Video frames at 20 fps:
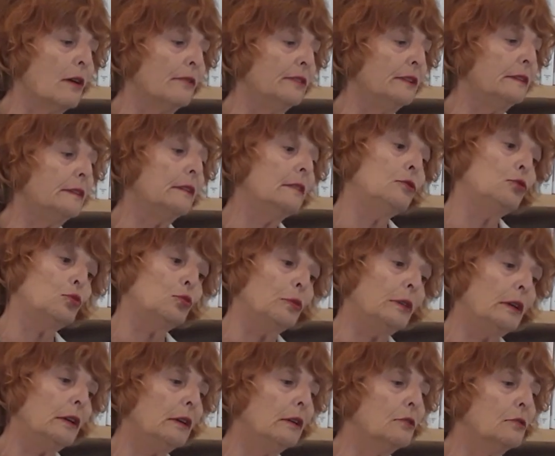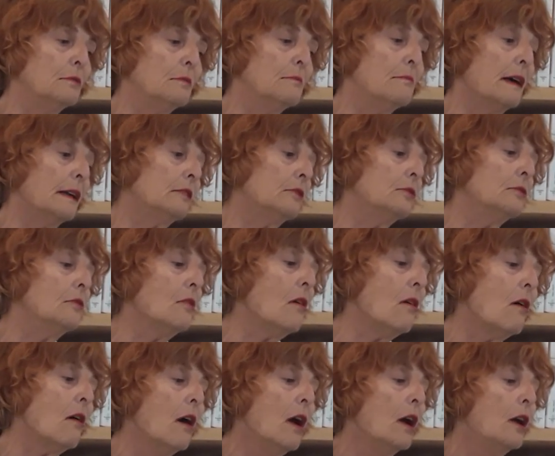avait été tué et que
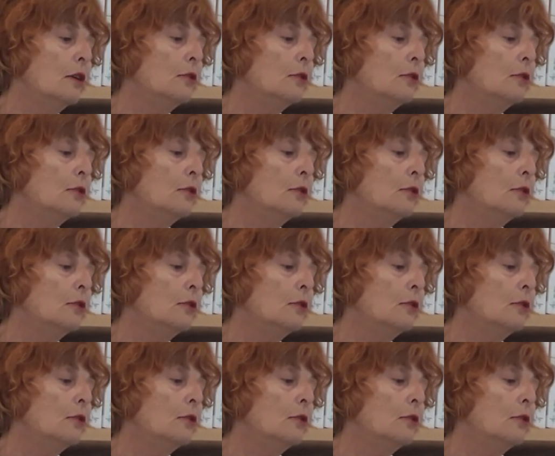maintenant